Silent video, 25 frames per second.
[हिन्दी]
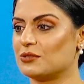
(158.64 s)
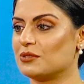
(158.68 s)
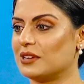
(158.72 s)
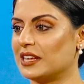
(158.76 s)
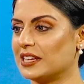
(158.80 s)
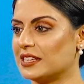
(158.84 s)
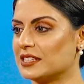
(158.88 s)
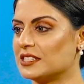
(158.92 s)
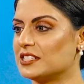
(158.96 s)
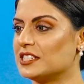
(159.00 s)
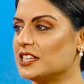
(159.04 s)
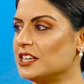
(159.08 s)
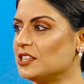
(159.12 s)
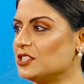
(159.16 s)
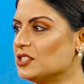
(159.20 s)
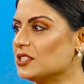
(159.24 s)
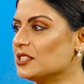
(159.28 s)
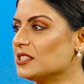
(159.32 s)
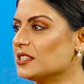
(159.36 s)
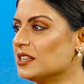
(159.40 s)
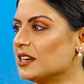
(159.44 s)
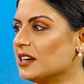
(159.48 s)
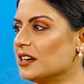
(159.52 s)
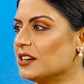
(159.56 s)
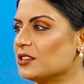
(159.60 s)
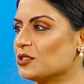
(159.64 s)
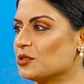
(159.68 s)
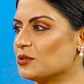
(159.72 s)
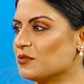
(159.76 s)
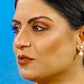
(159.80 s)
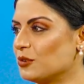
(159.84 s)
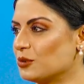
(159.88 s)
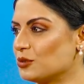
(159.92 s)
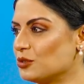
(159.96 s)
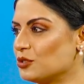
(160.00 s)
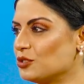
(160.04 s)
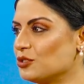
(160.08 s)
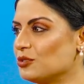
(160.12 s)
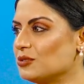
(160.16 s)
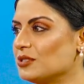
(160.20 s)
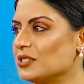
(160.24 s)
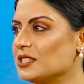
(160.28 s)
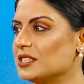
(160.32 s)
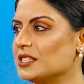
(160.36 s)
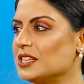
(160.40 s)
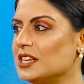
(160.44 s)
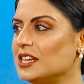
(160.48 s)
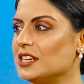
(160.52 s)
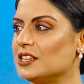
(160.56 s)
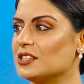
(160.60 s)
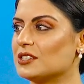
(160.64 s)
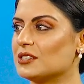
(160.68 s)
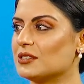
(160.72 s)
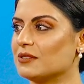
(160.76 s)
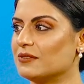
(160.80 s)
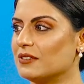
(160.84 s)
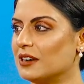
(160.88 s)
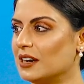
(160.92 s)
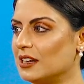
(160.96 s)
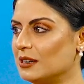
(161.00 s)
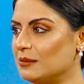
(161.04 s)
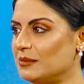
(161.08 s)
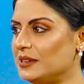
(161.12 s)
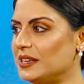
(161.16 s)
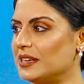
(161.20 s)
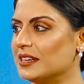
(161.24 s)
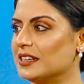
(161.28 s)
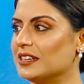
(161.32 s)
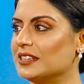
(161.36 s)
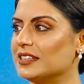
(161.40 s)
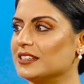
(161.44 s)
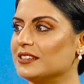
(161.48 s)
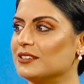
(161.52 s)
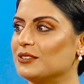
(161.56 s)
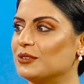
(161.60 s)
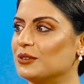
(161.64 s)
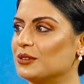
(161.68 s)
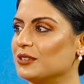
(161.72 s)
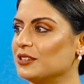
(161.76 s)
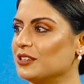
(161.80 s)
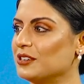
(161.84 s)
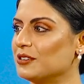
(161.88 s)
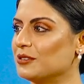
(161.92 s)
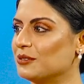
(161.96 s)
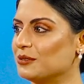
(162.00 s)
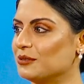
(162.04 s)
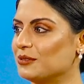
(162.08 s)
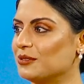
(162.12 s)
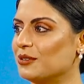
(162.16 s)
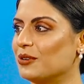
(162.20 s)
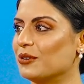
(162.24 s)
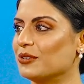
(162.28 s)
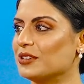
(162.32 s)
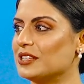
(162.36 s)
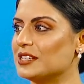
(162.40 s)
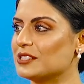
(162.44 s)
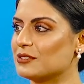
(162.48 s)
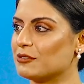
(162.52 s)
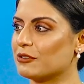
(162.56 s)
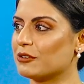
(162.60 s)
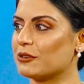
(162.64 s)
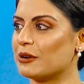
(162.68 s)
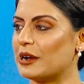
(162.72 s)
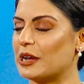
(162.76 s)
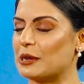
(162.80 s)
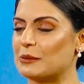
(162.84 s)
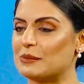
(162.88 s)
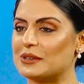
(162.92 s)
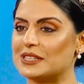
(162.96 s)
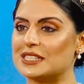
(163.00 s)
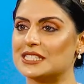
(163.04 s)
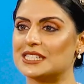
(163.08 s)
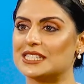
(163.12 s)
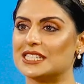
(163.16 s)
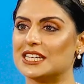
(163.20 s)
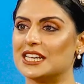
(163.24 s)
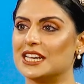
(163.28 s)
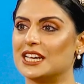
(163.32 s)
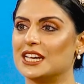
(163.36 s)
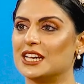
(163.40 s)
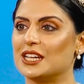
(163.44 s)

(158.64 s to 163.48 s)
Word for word: लाइक स्टेजेस था फ़ोटोशूट स्टेज सवाल भी है और यू नो ऑल दीज रिक्वायरमेंट्स